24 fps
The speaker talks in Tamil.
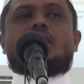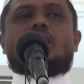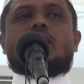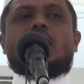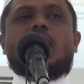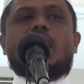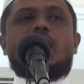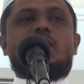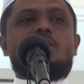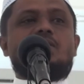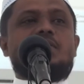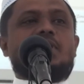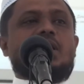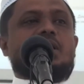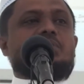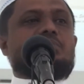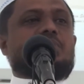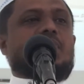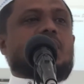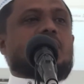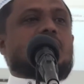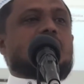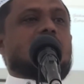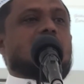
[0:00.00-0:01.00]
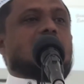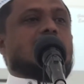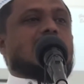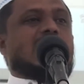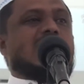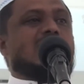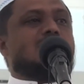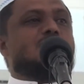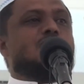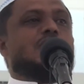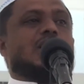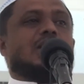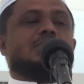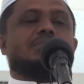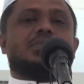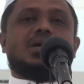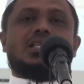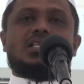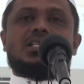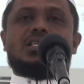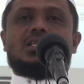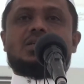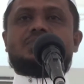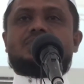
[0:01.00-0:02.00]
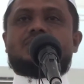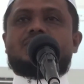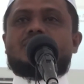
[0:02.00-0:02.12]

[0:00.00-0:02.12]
கல்வி என்பது இல்மு என்பது